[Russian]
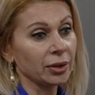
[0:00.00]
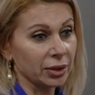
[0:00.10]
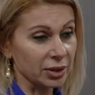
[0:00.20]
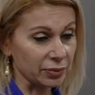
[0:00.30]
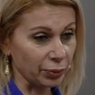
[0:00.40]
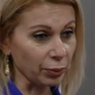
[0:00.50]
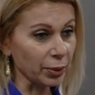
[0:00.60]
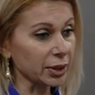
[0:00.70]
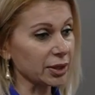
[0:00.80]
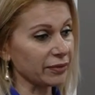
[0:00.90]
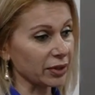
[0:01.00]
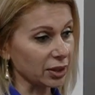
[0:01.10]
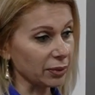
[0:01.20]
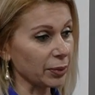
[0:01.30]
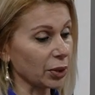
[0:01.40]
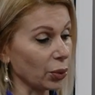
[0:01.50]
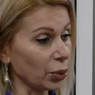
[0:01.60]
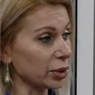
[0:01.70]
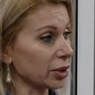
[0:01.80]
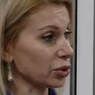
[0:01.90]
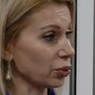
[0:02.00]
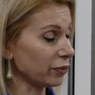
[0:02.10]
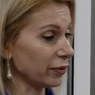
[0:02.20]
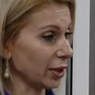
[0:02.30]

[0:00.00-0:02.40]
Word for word: республики звонки приходят на 112.